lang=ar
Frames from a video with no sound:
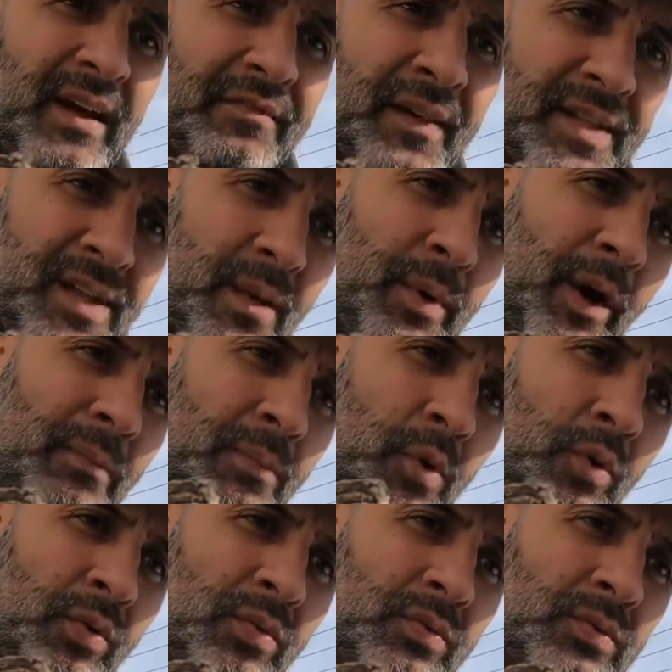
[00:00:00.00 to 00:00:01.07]
هي في كثير
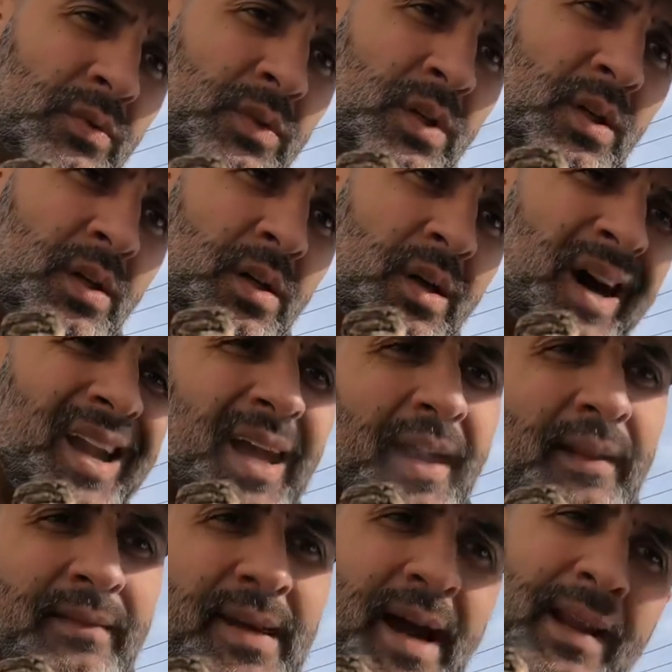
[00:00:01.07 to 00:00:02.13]
بيحبوه انا
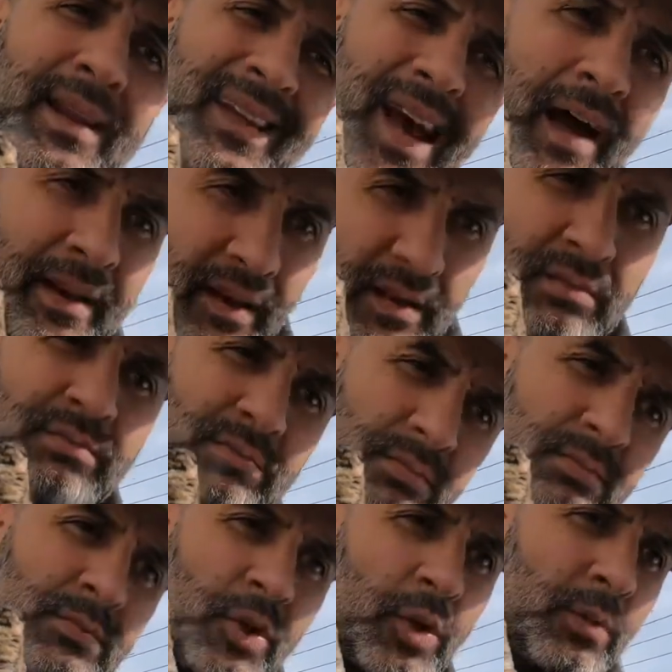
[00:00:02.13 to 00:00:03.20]
كنت يعني يعني
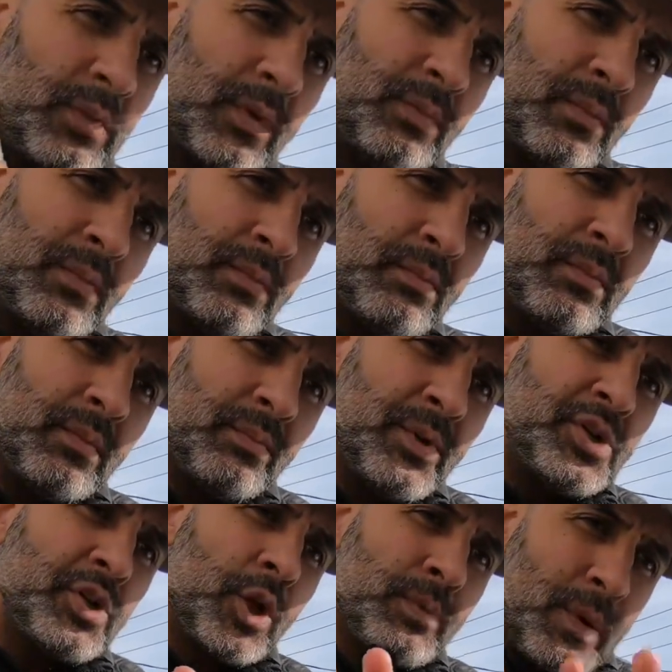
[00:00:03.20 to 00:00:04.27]
انه
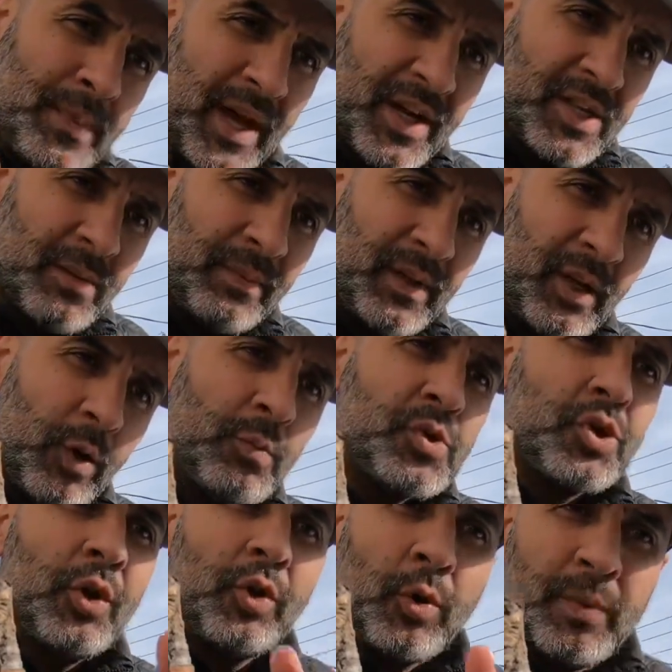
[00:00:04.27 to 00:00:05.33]
مش انه ما بيعجبني
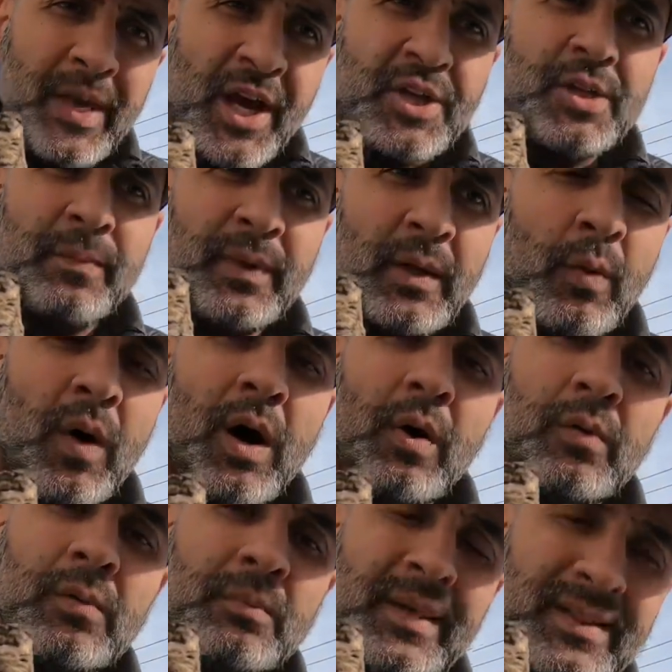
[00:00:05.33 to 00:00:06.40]
ومش انه بيعجبني
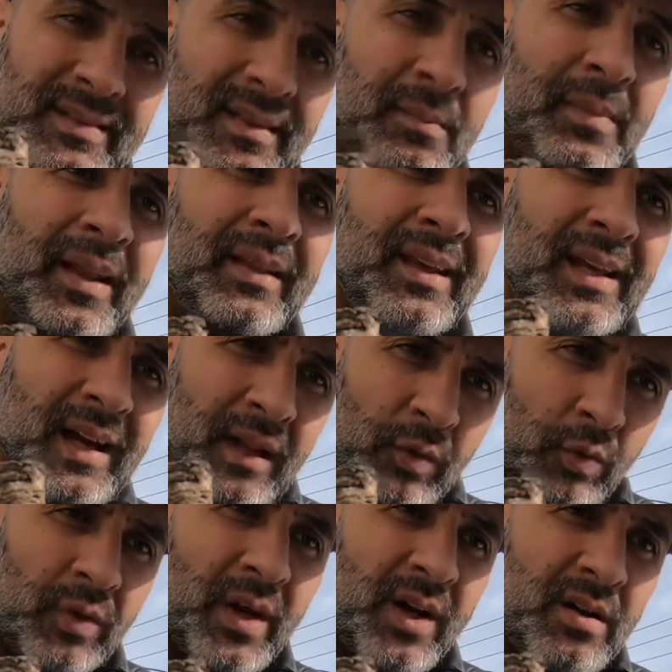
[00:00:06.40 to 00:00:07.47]
واو بس الميديا
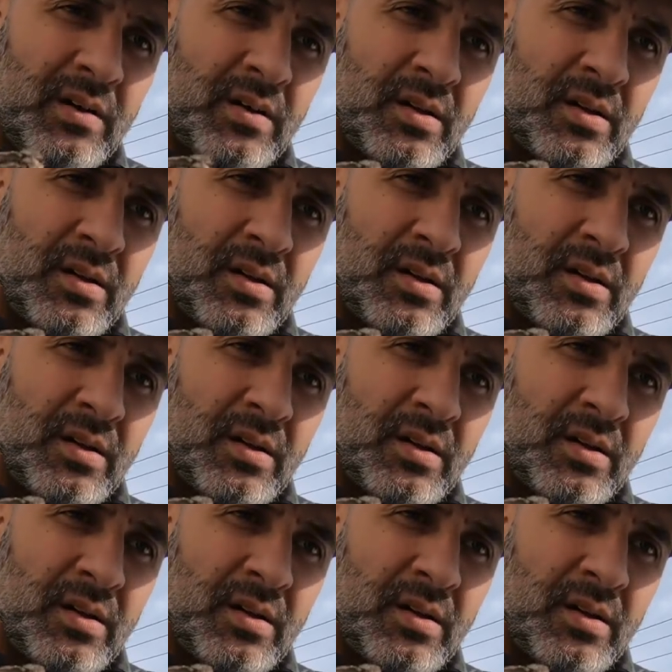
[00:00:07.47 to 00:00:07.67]
لونا